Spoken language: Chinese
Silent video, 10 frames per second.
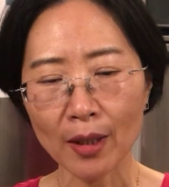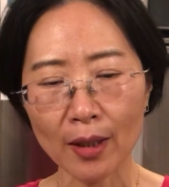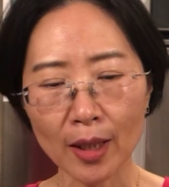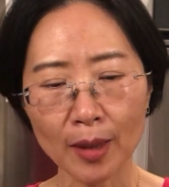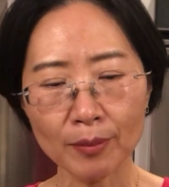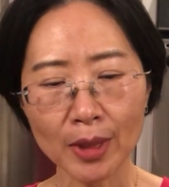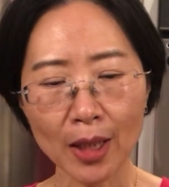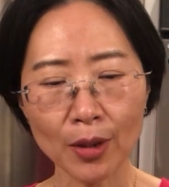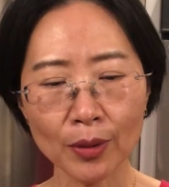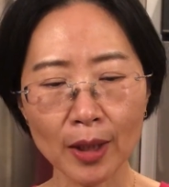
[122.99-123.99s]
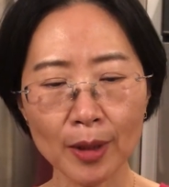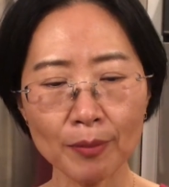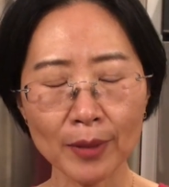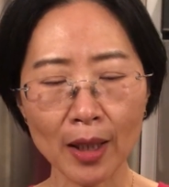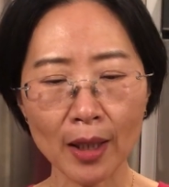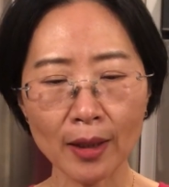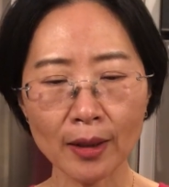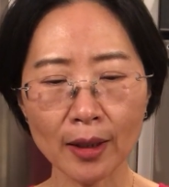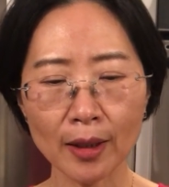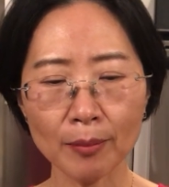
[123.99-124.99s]
嗯，再有呢，它
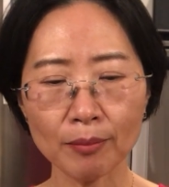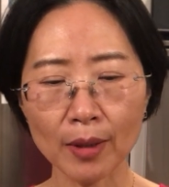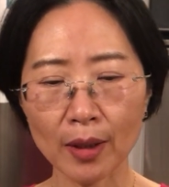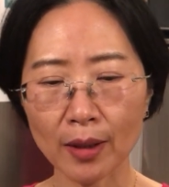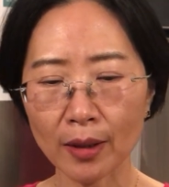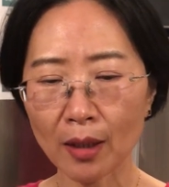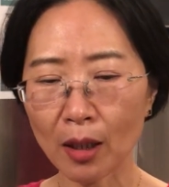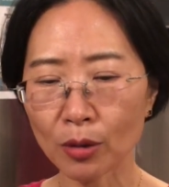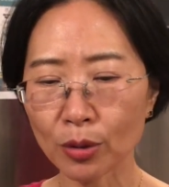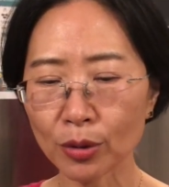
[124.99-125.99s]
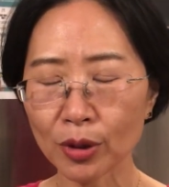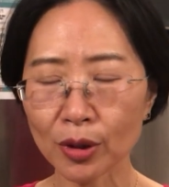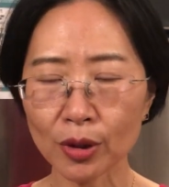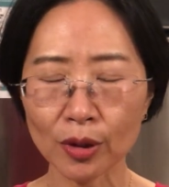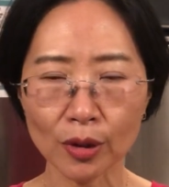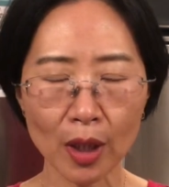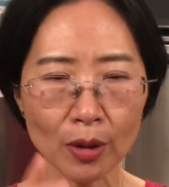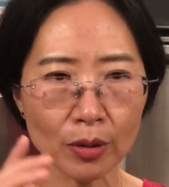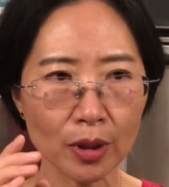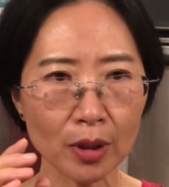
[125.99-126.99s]
的呃一个好处是，它
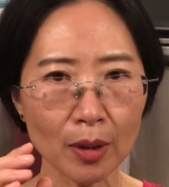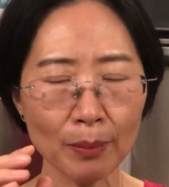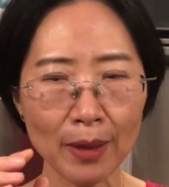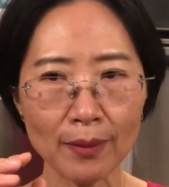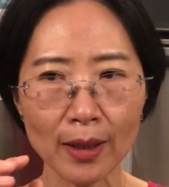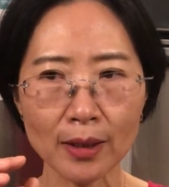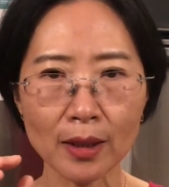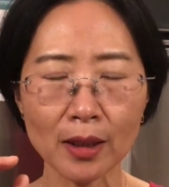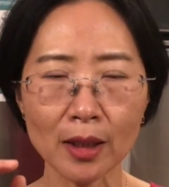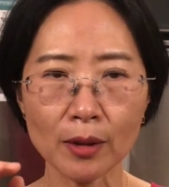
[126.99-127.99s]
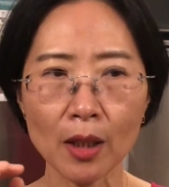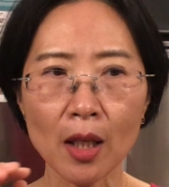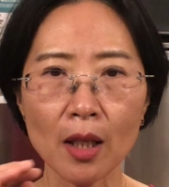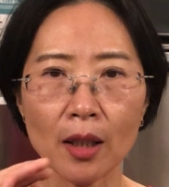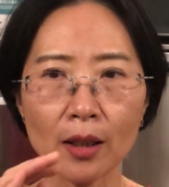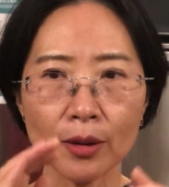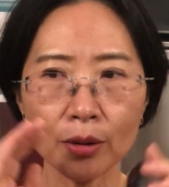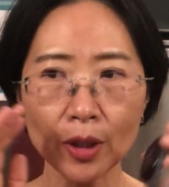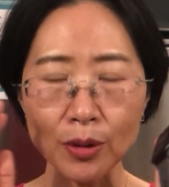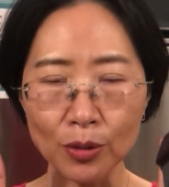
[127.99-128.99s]
有几个办法让你呃
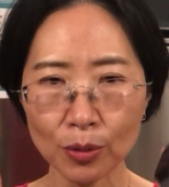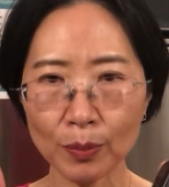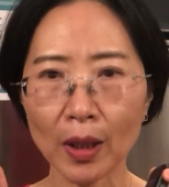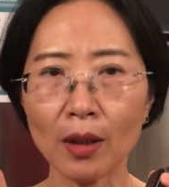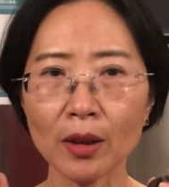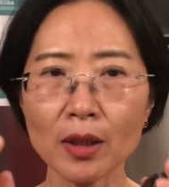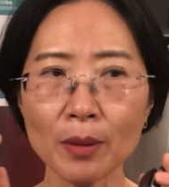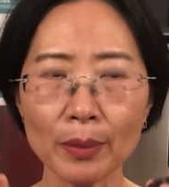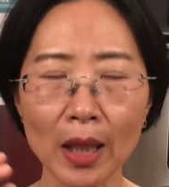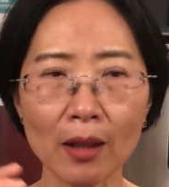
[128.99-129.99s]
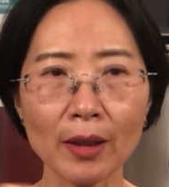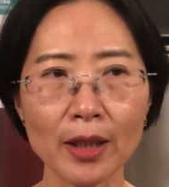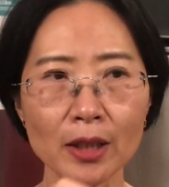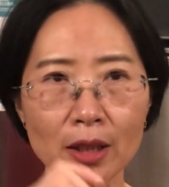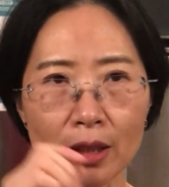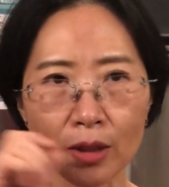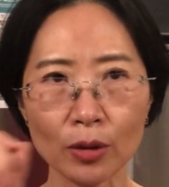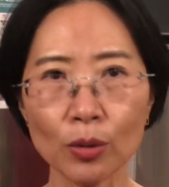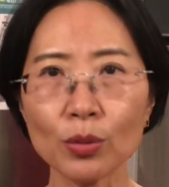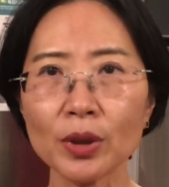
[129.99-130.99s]
根据表跟着表来进
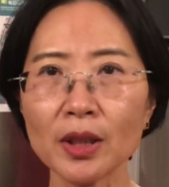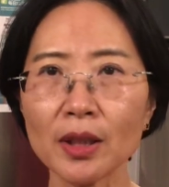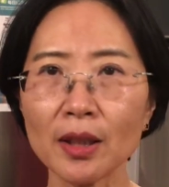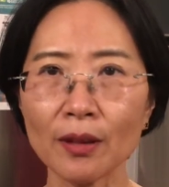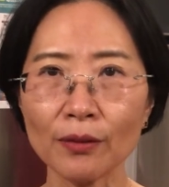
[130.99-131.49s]
行呼吸的。